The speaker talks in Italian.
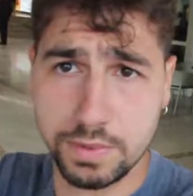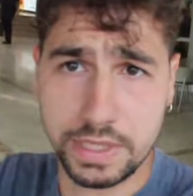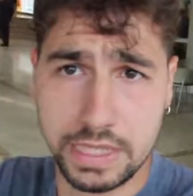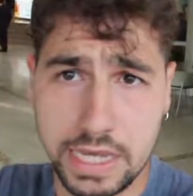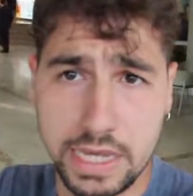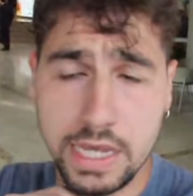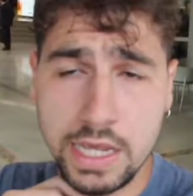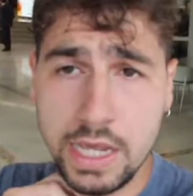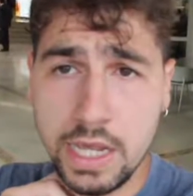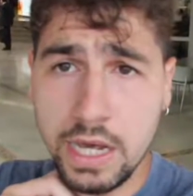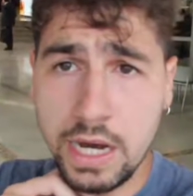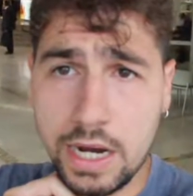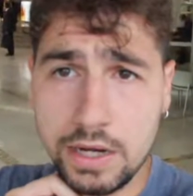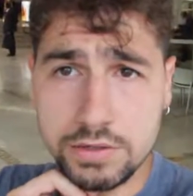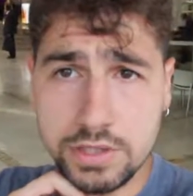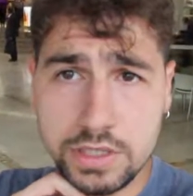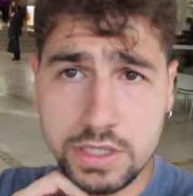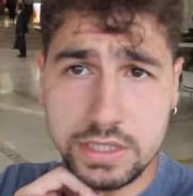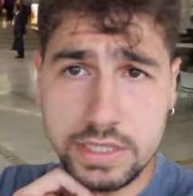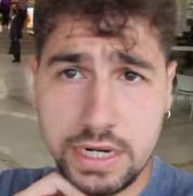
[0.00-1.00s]
perché ha
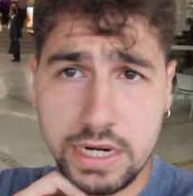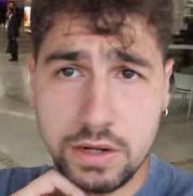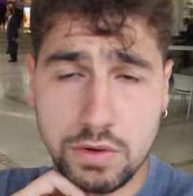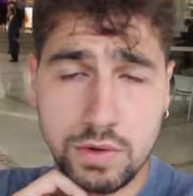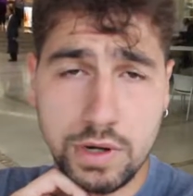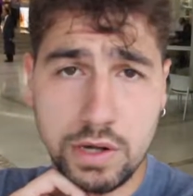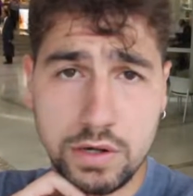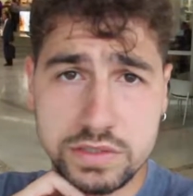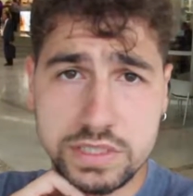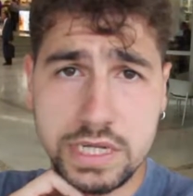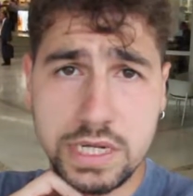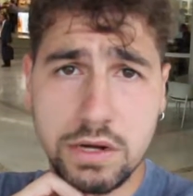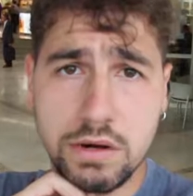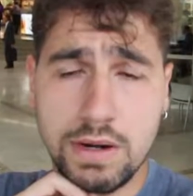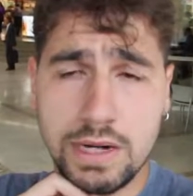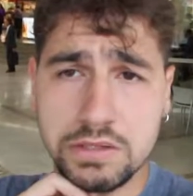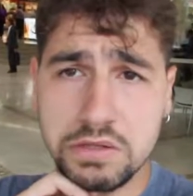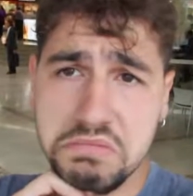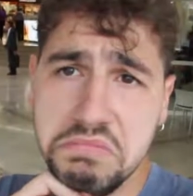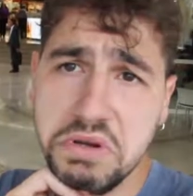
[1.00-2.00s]
aiutato a dire alcune cose in
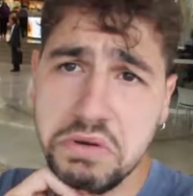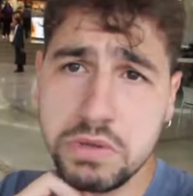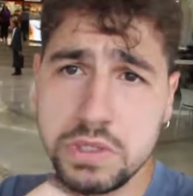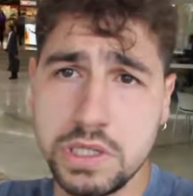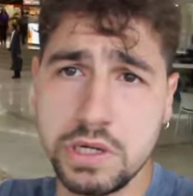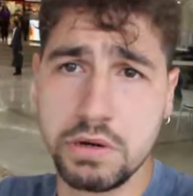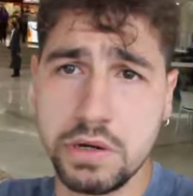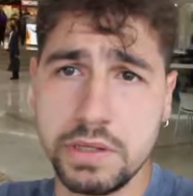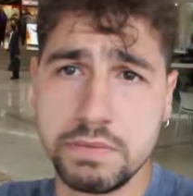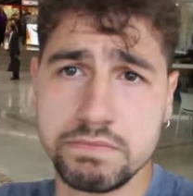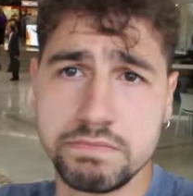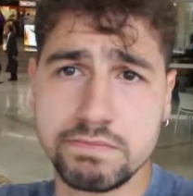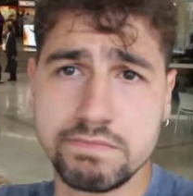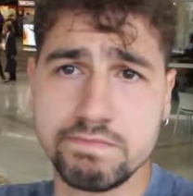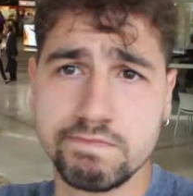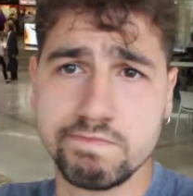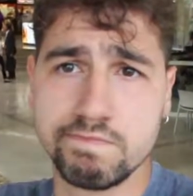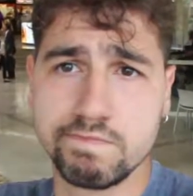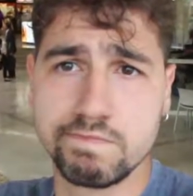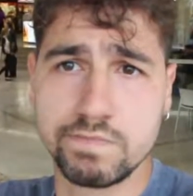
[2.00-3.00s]
croato e quindi noi
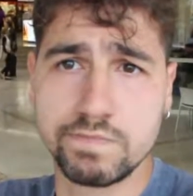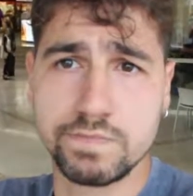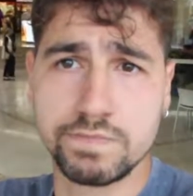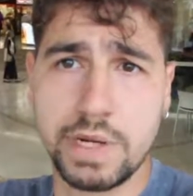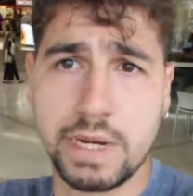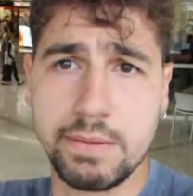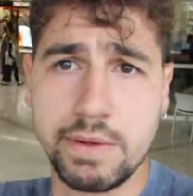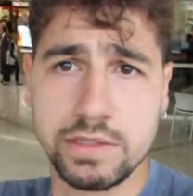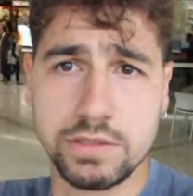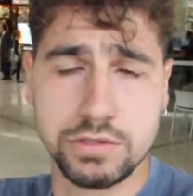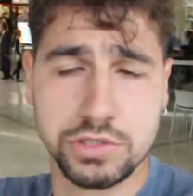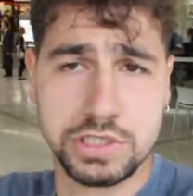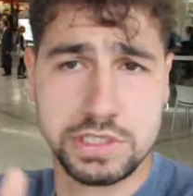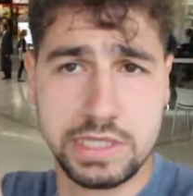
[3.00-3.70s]
mm, per il momento ci